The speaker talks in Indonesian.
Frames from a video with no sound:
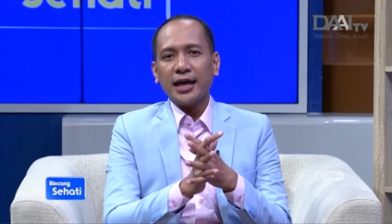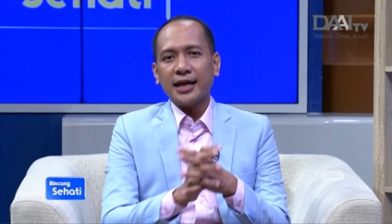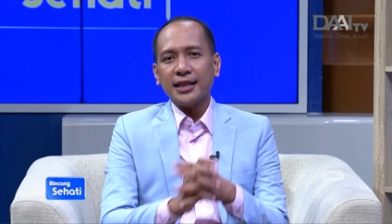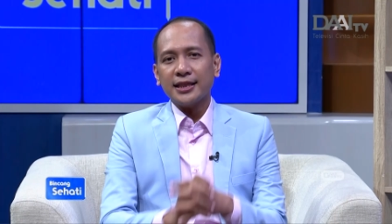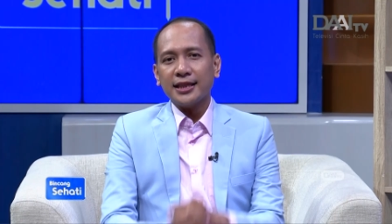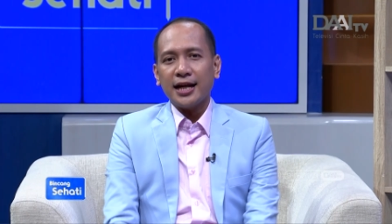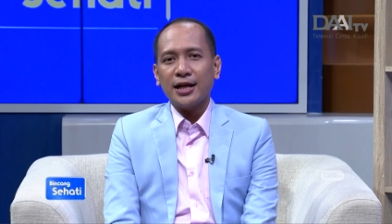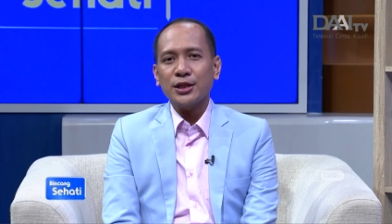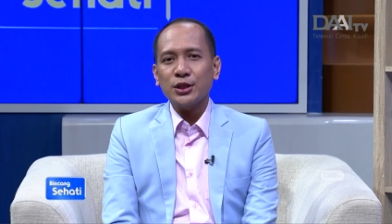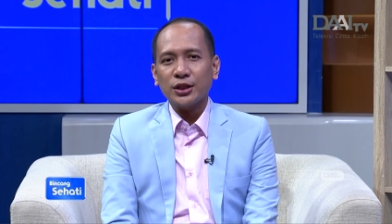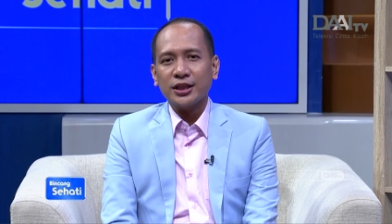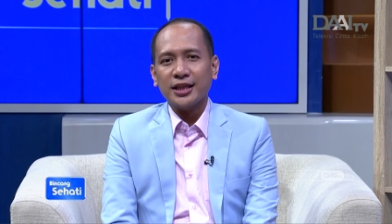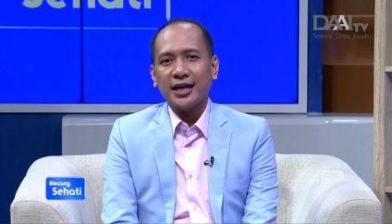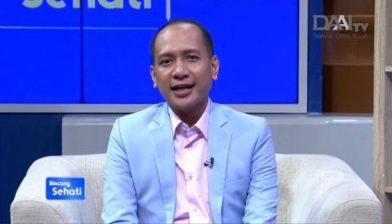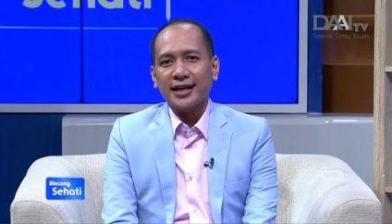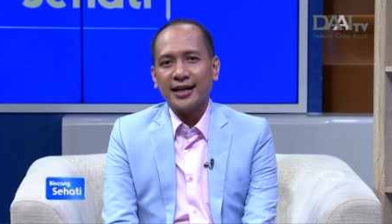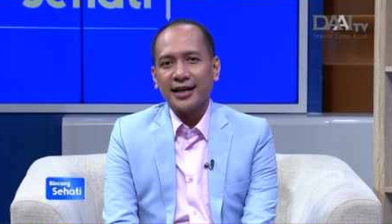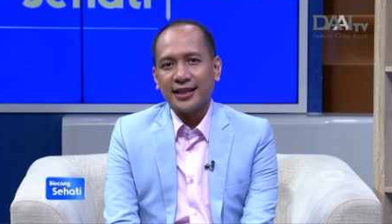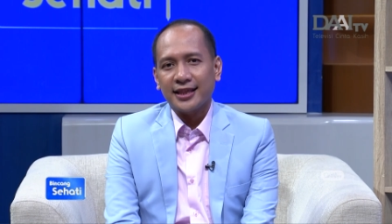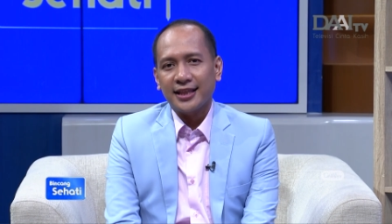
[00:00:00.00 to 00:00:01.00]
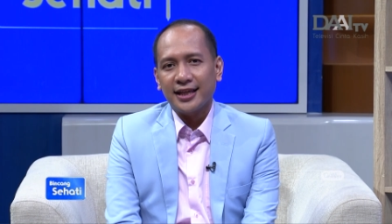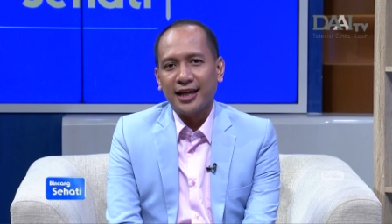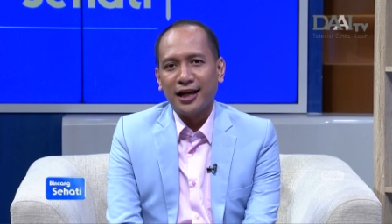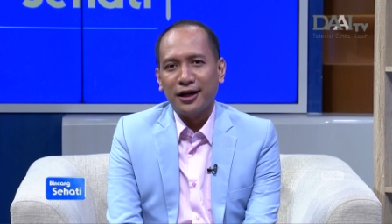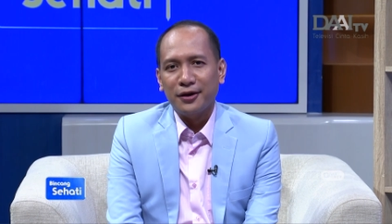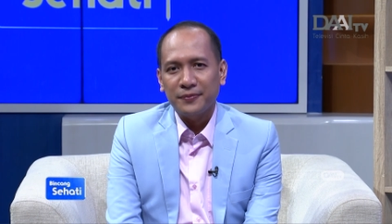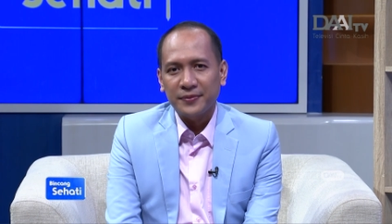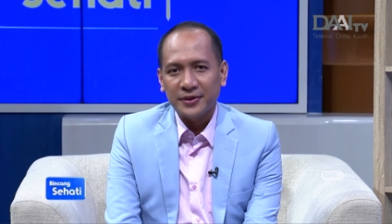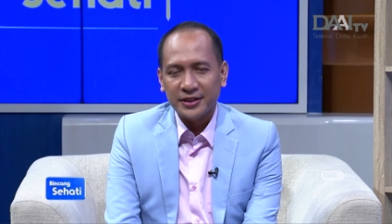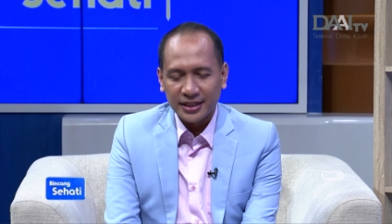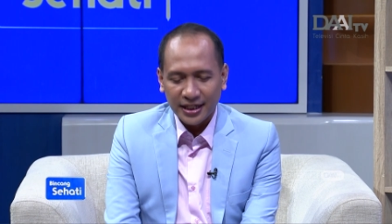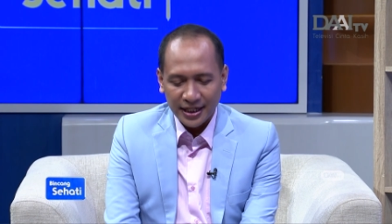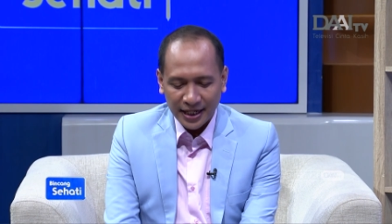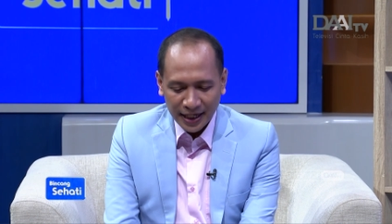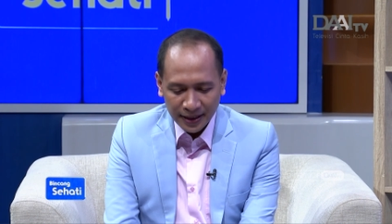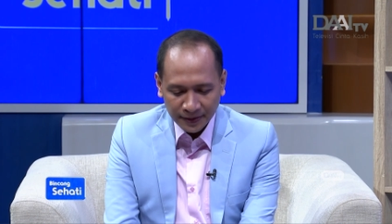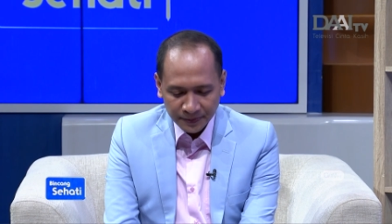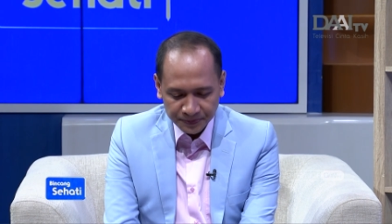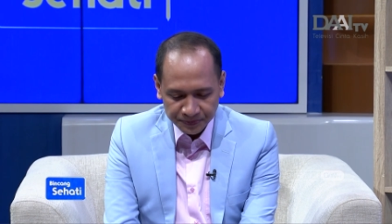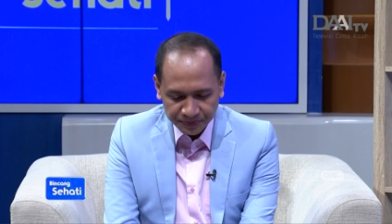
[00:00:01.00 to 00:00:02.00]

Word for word: kita lanjut yang ketiga pemirsa ya.